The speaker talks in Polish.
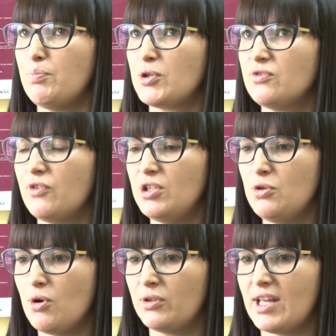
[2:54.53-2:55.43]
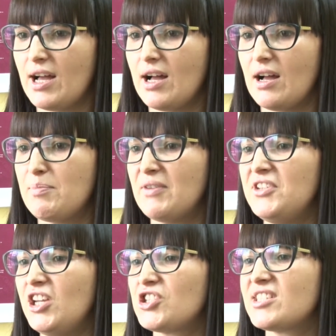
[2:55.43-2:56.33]
pozwoliło na
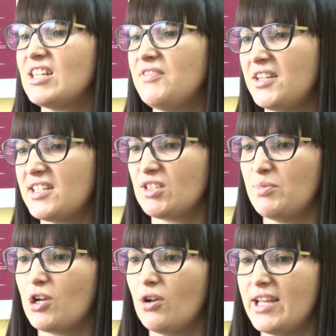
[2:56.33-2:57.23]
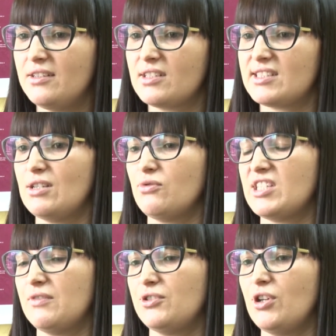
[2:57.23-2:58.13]
pewniejsze stawianie sobie kolejnych celów
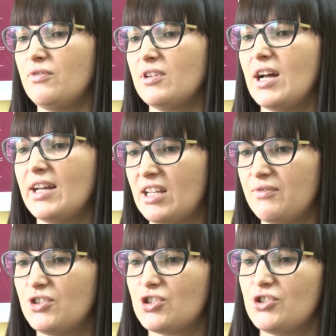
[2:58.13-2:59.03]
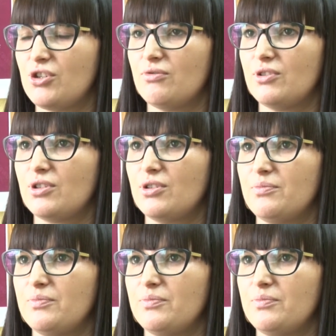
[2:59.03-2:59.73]
zawodowych, a nawet życiowych.